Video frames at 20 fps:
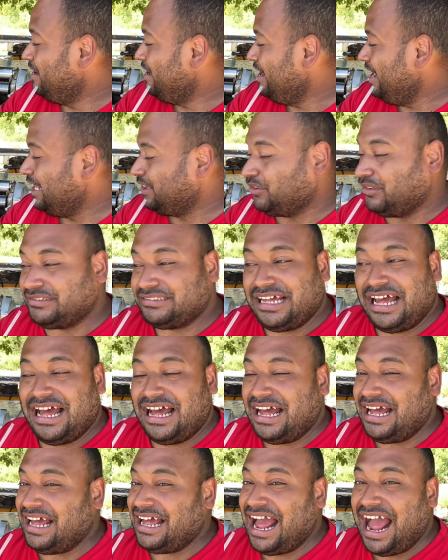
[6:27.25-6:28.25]
Esto
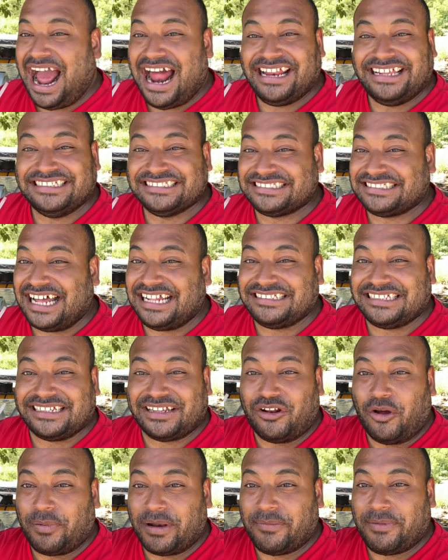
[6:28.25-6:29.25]
está al instante, te
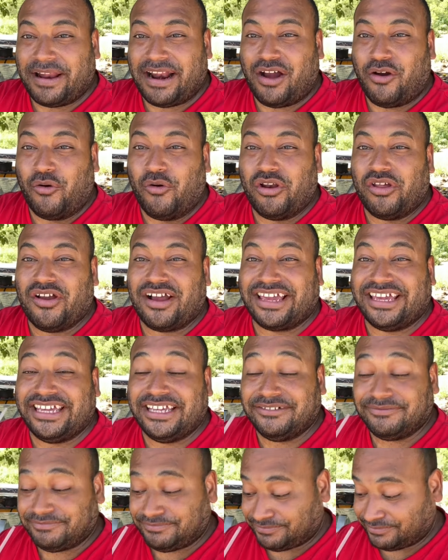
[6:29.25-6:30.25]
lo prepara Julio
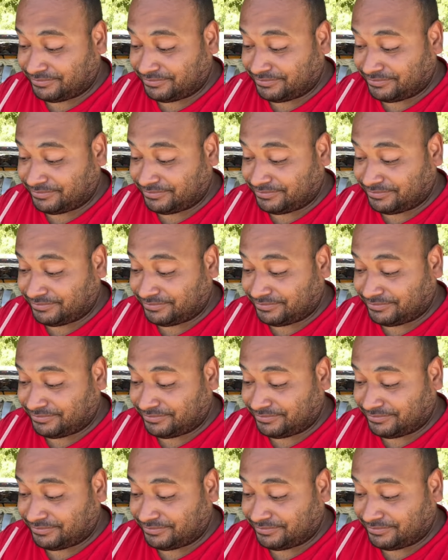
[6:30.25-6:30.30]
aquí.